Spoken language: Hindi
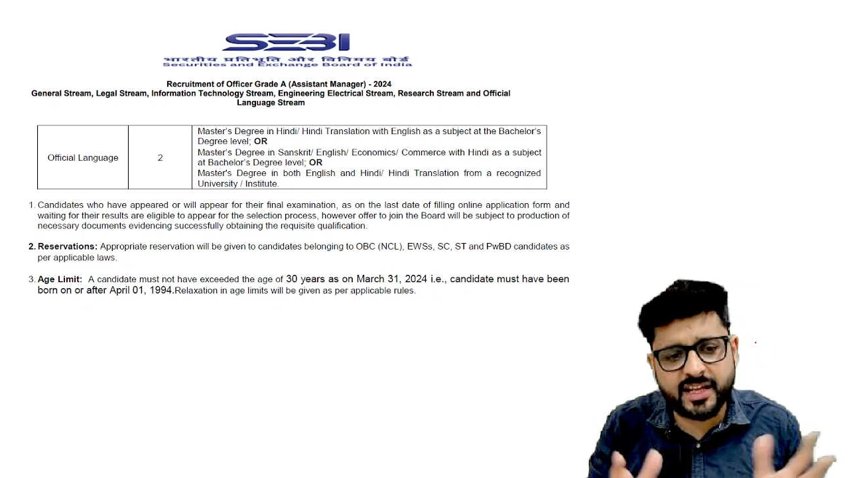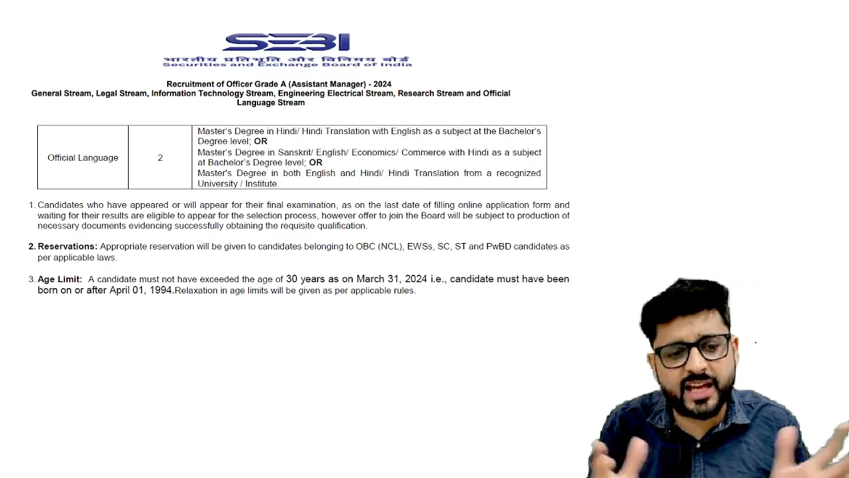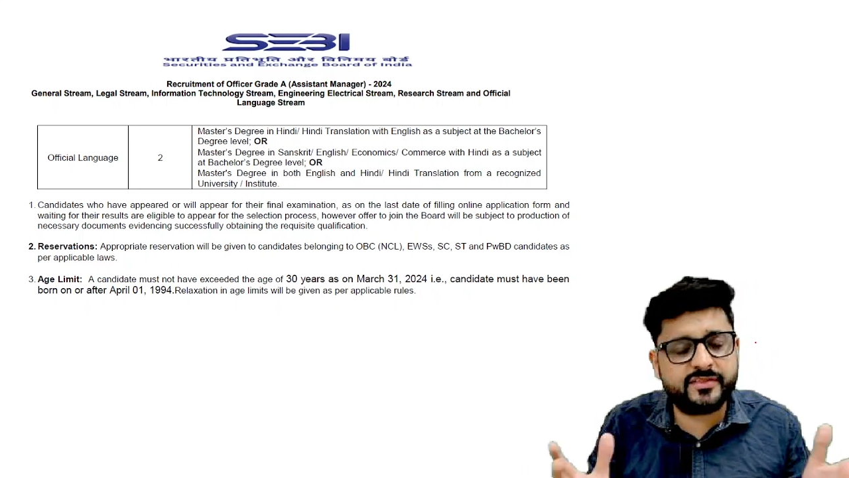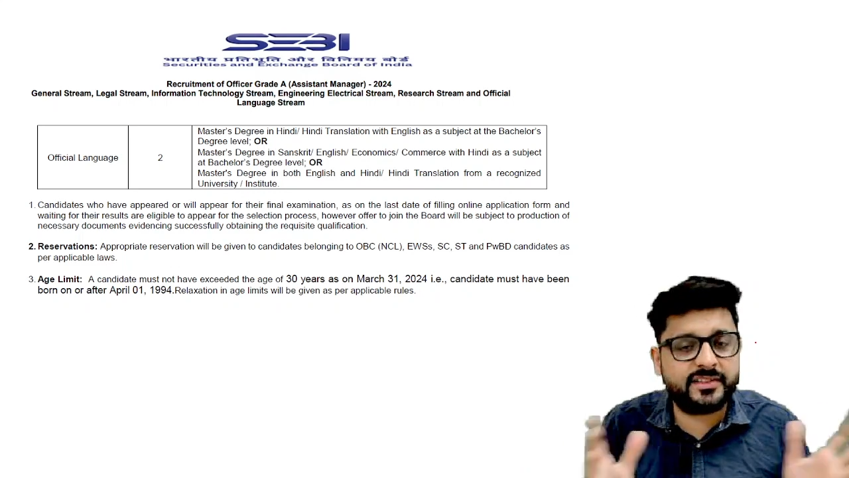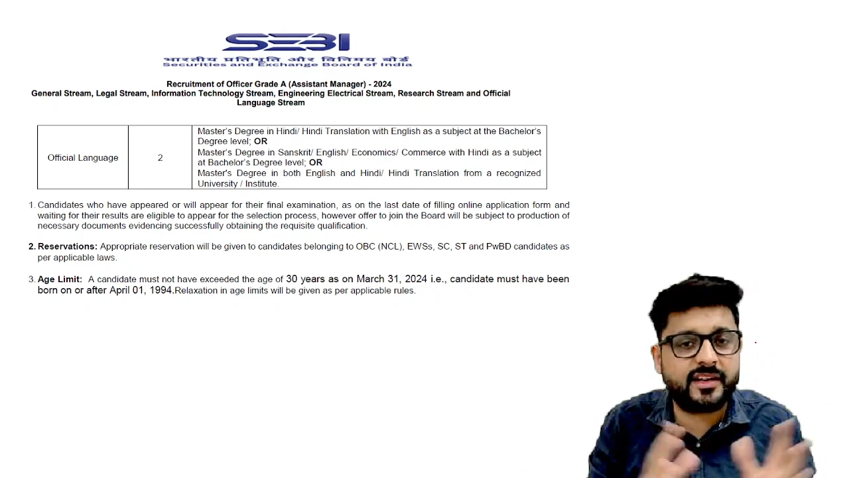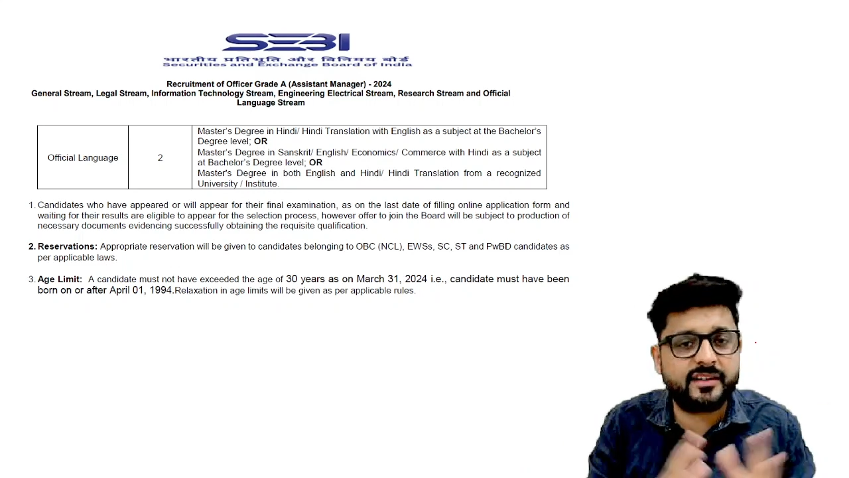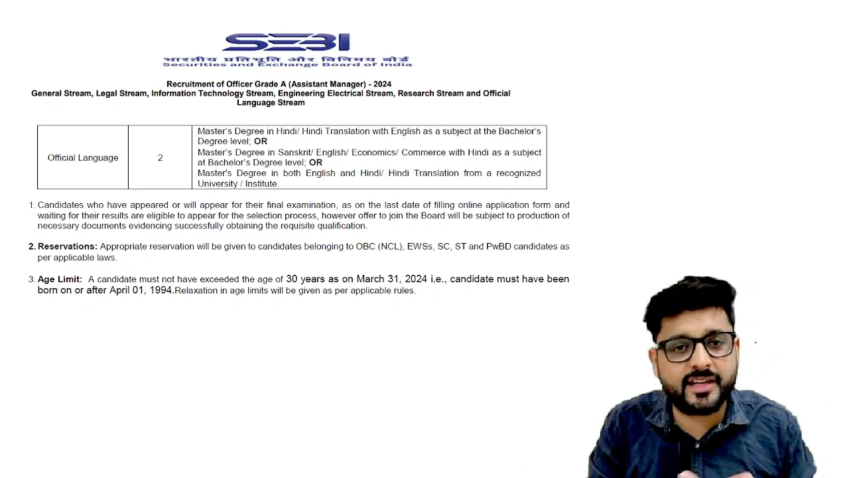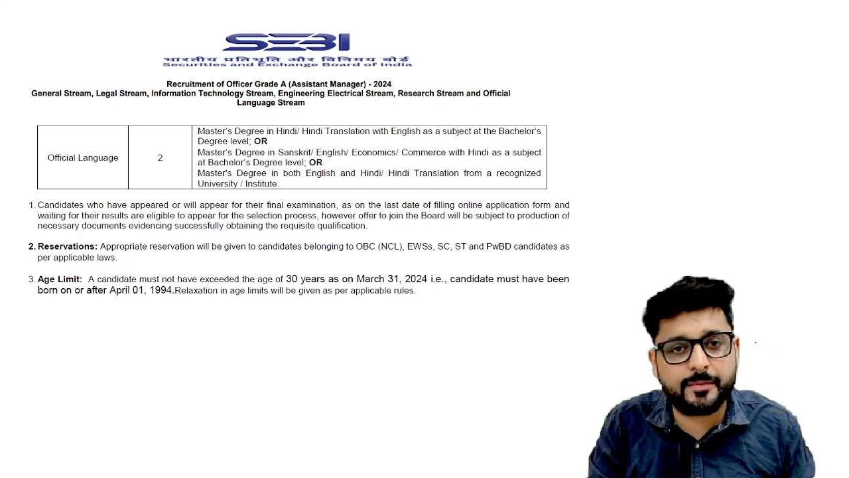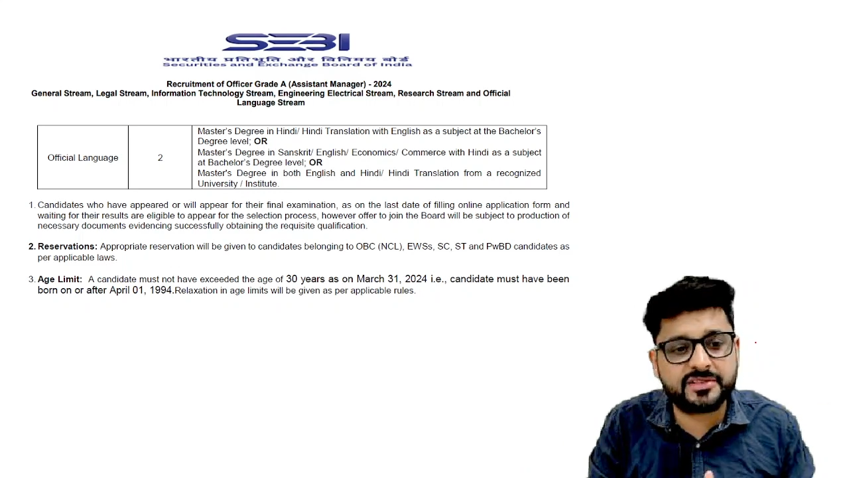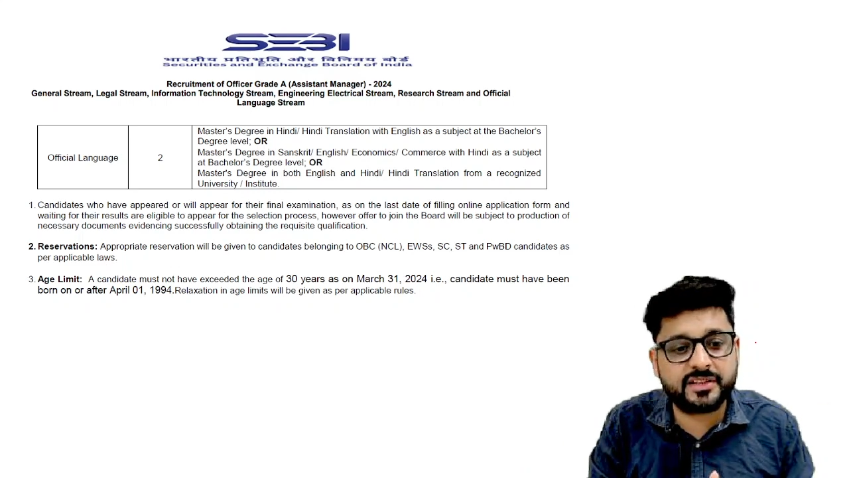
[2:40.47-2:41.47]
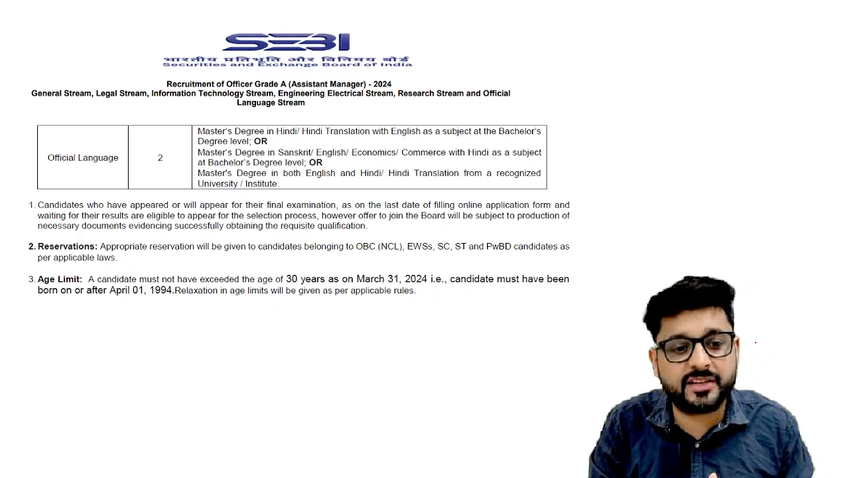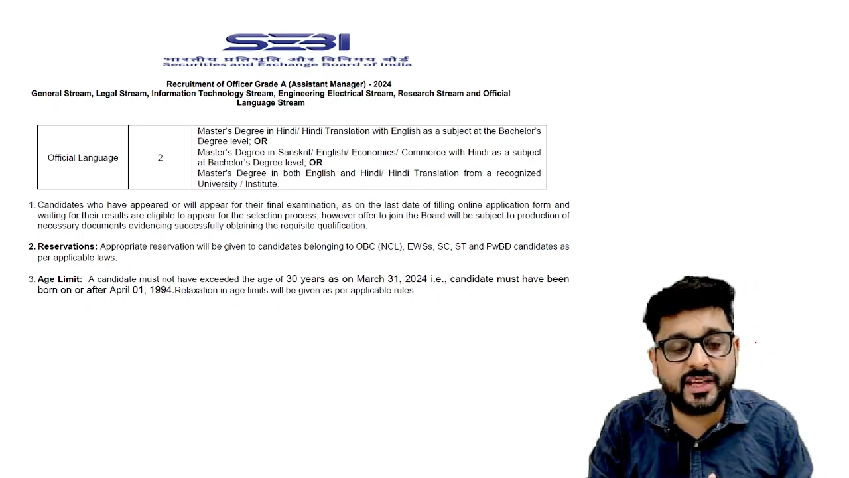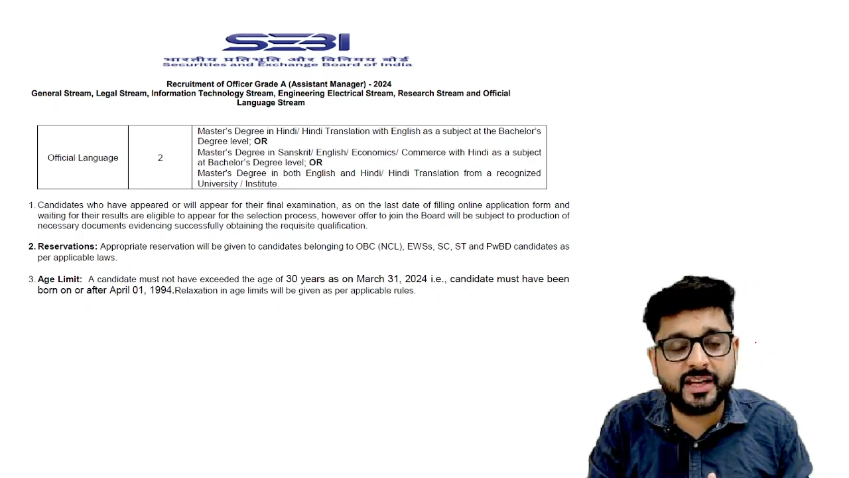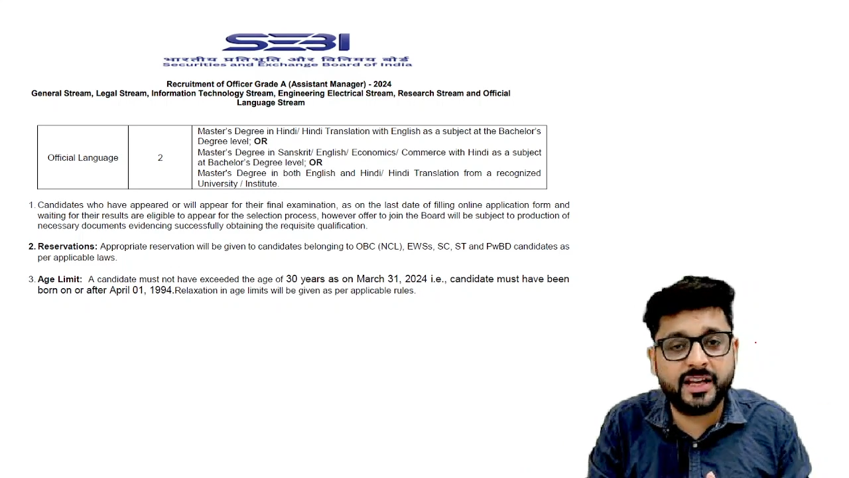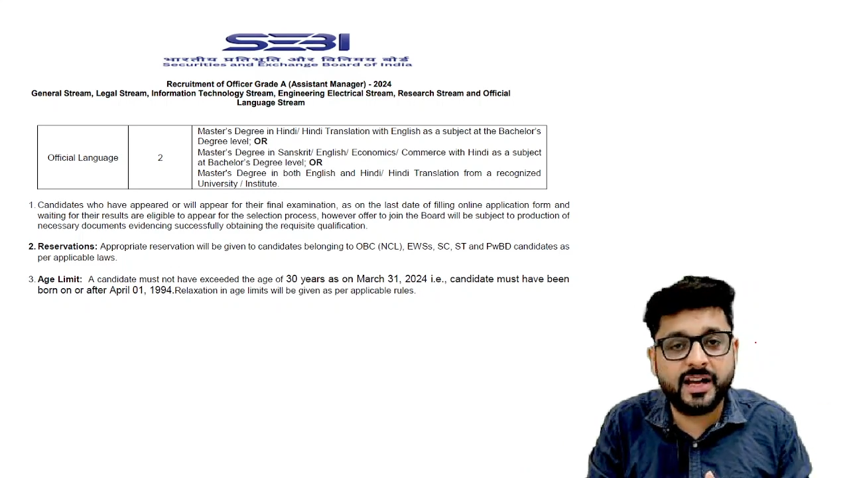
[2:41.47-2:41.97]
आई के एग्जामिनेशन के लिए